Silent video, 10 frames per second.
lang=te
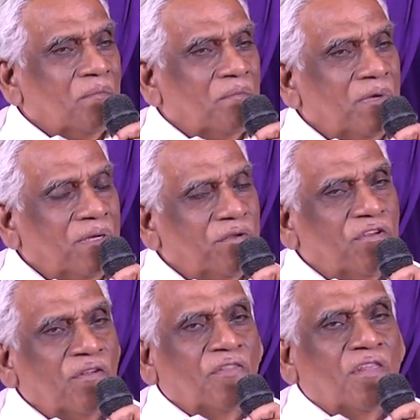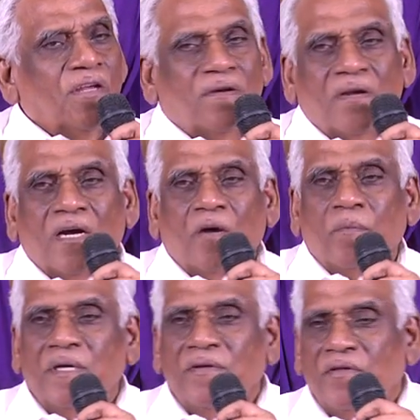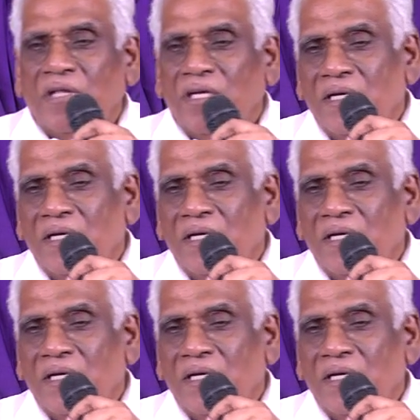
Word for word: మీ చింతను నాకు అప్పగిస్తే